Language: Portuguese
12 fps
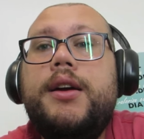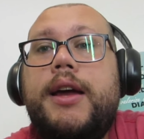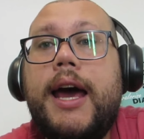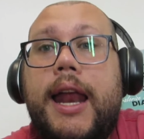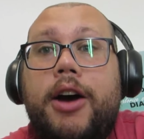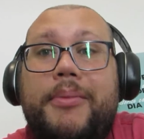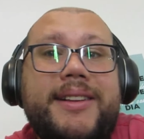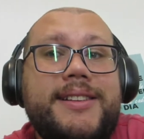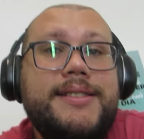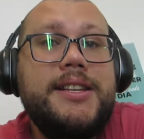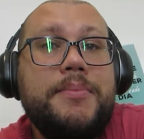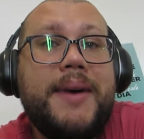Ela é uma
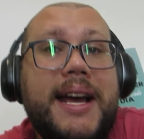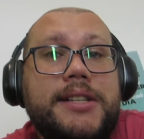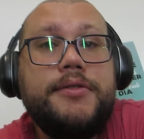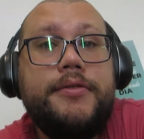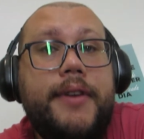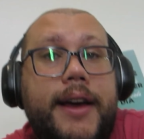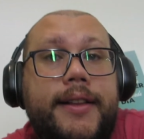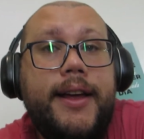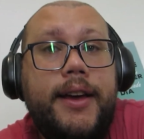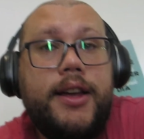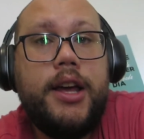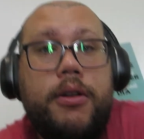das que mais
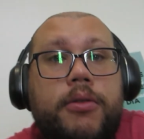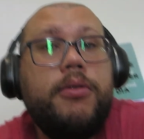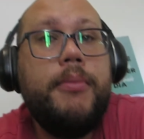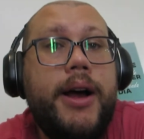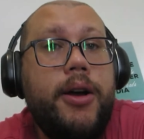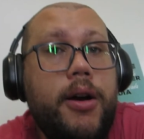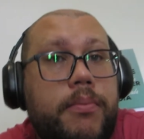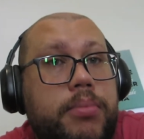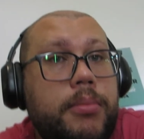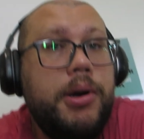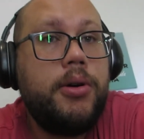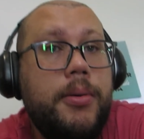vendem e com o maior
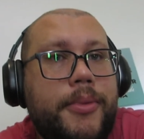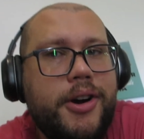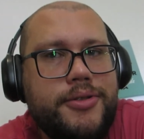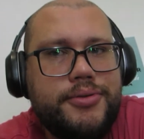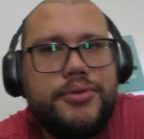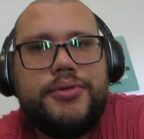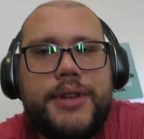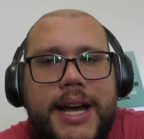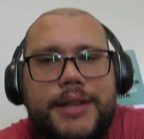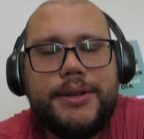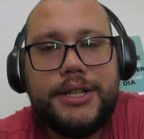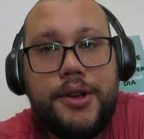público e maior
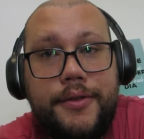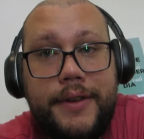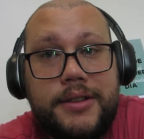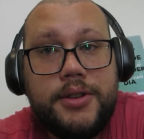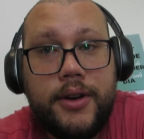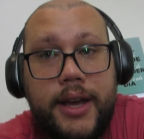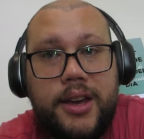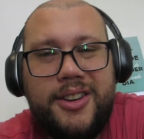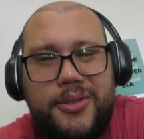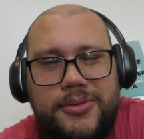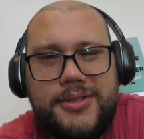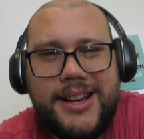sucesso. É difícil alguém que
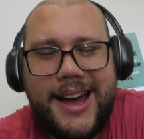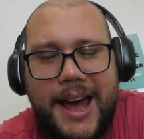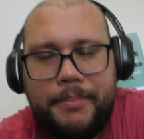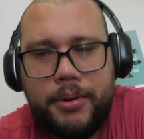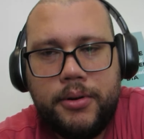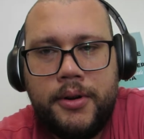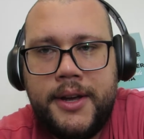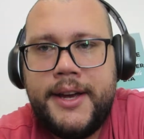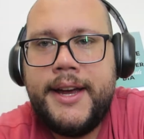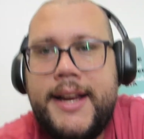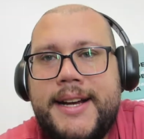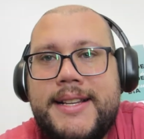usa a Apple
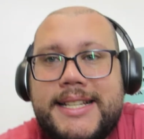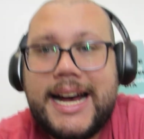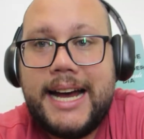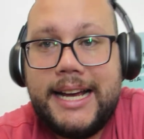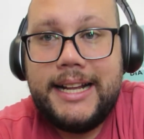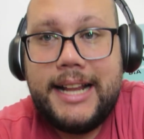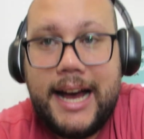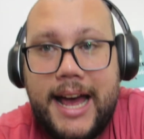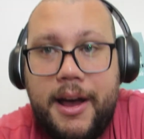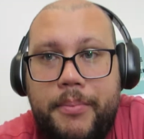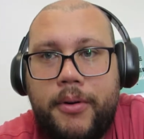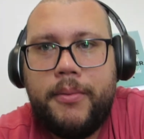sair da
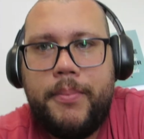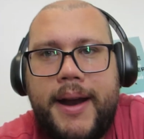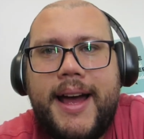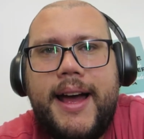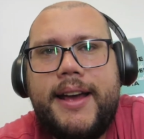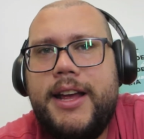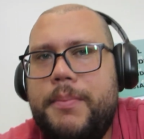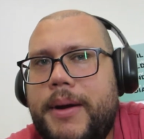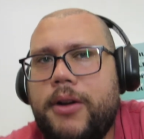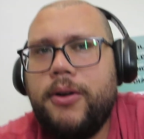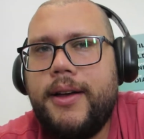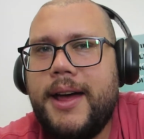Apple para ir para
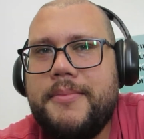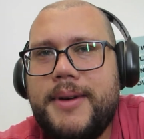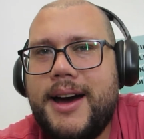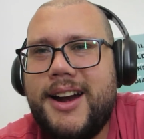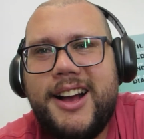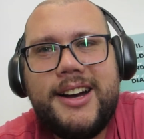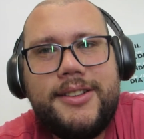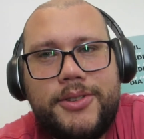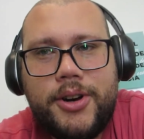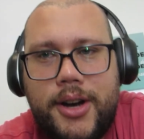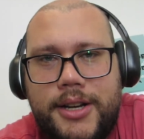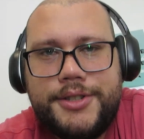qualquer marca
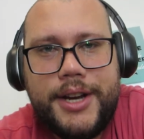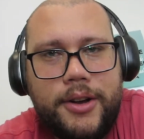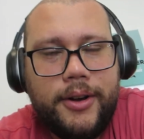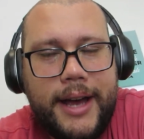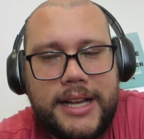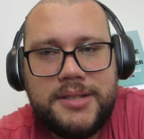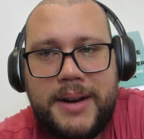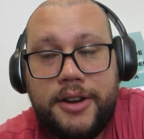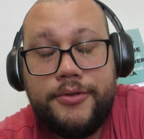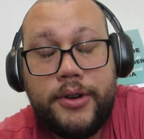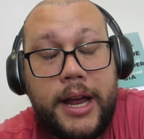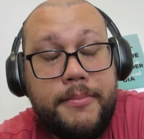Android aí, qualquer
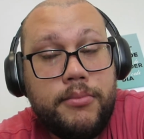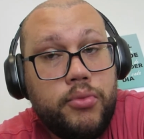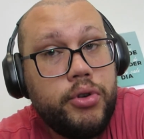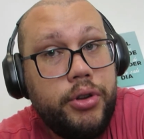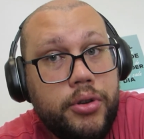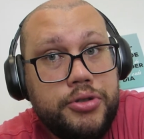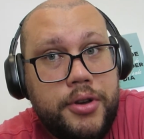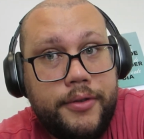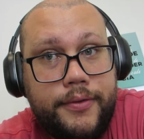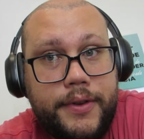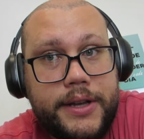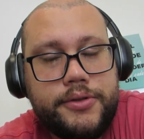smartphone. É muito
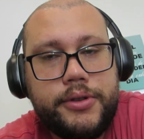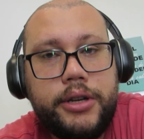difícil.